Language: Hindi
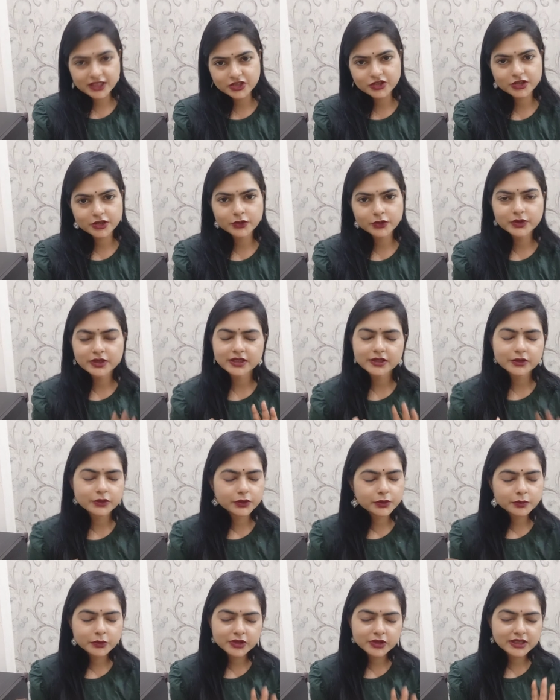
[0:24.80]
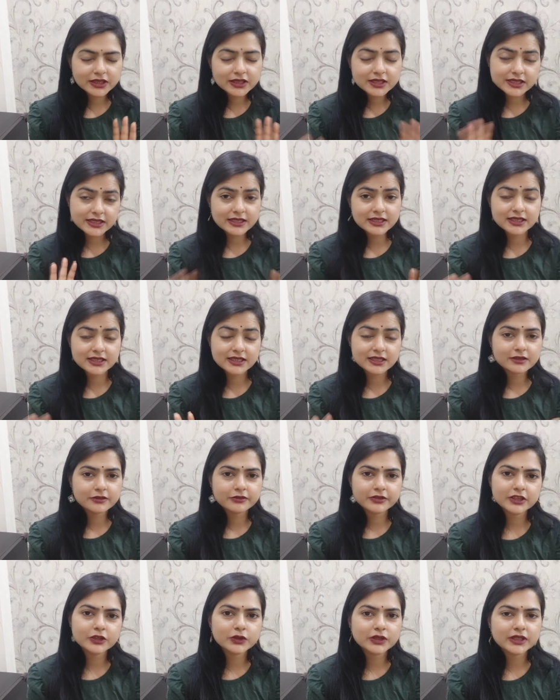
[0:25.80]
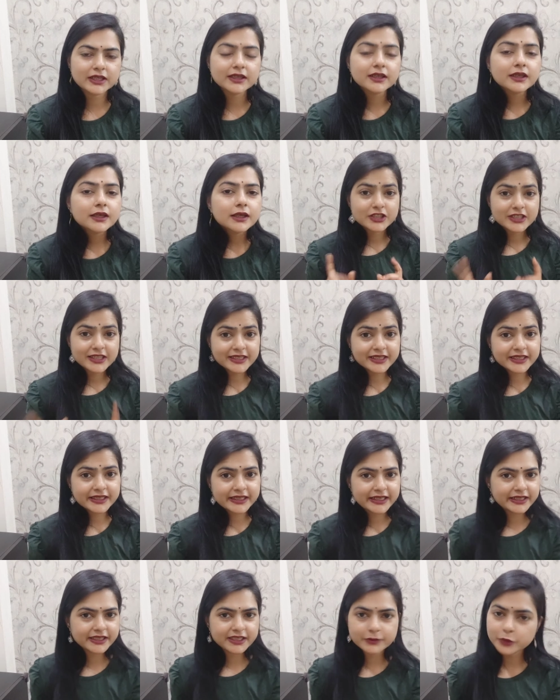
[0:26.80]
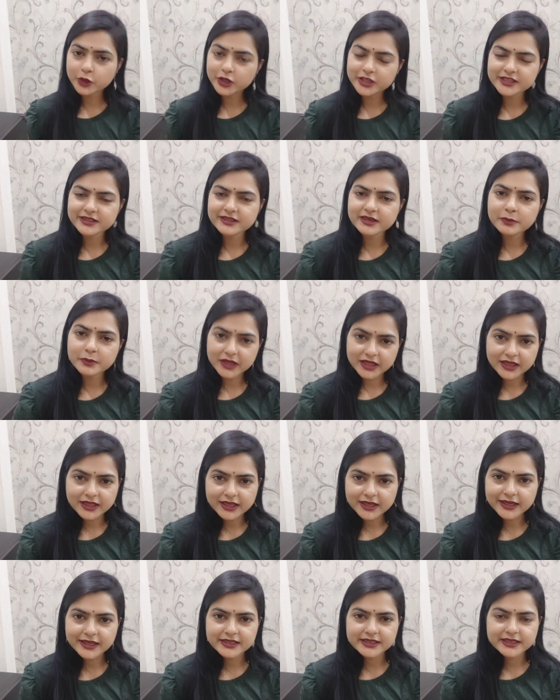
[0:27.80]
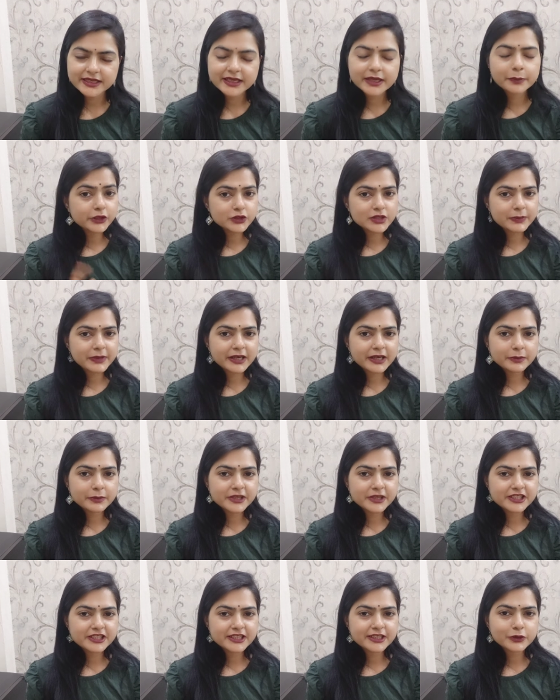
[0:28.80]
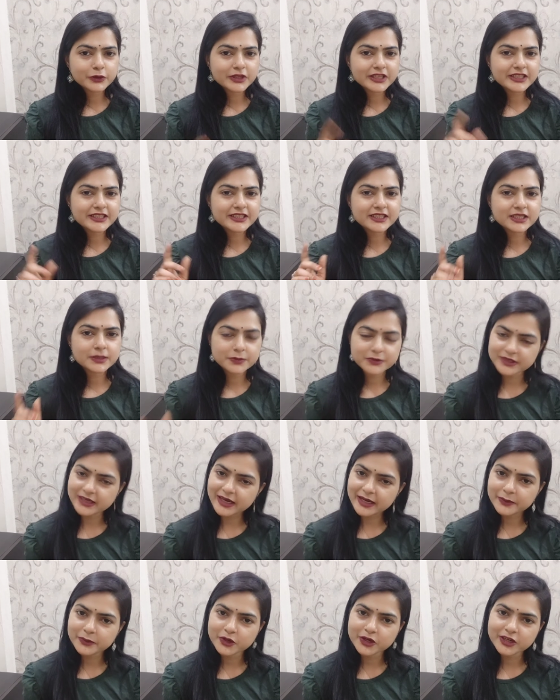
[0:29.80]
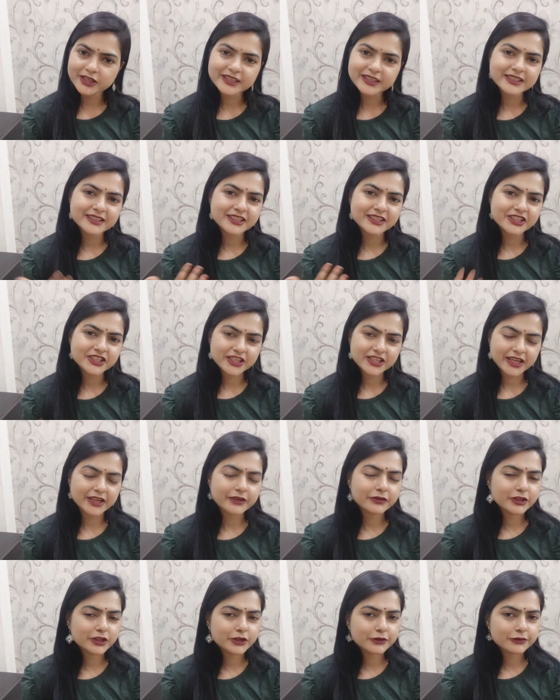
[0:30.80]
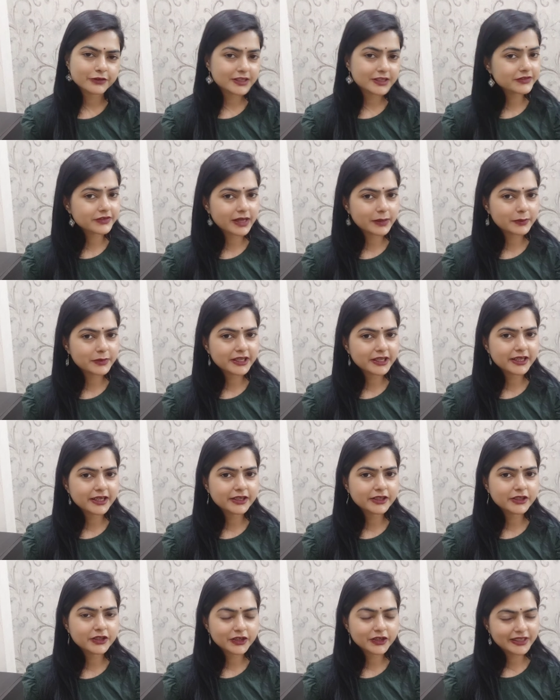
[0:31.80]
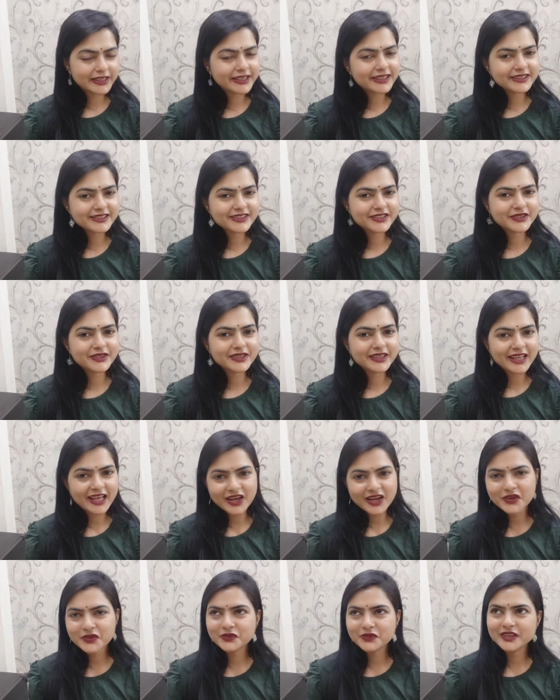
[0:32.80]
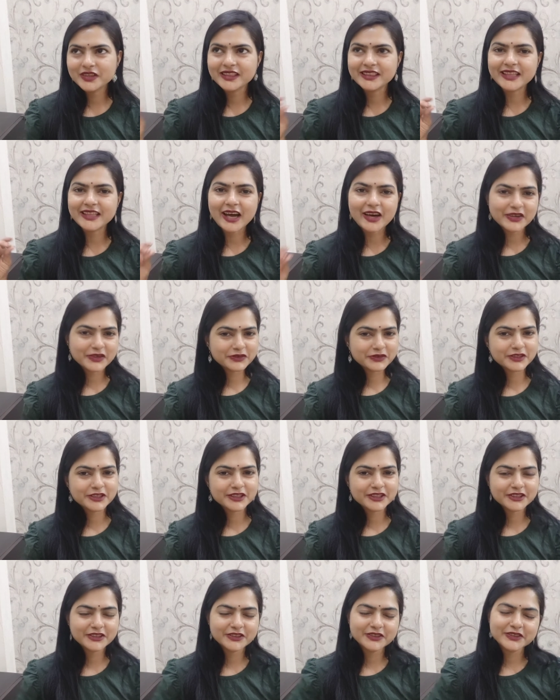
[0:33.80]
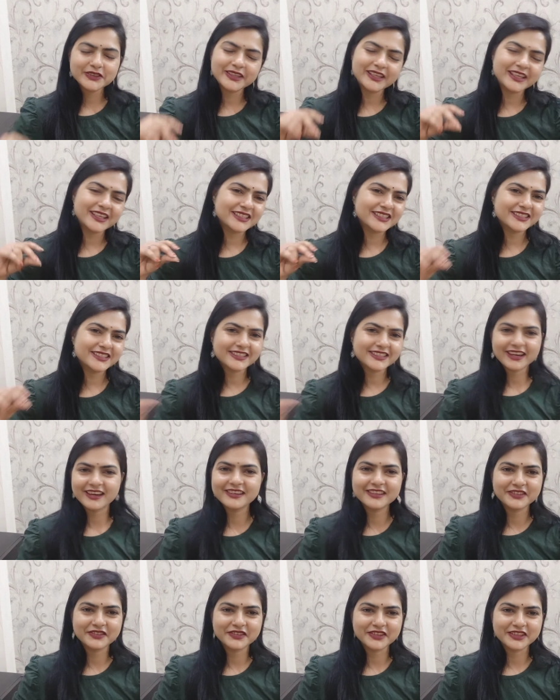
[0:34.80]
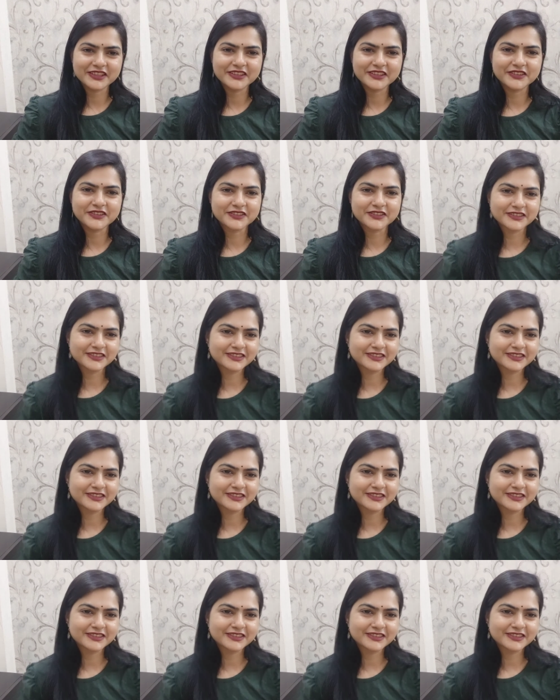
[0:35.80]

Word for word: टच करोगे ना तो बड़ा चिकना चिकना फील होता है चलिए देखते हैं बॉडी स्क्रब बनता कैसे है सबसे पहले मेरे चैनल को कीजिए सब्सक्राइब और कीजिए शेयर विद योर फ्रेंड्स फैमिली एंड कलीग सो नाउ विदाउट फर्दर डू लेट्स स्टार्ट द वीडियो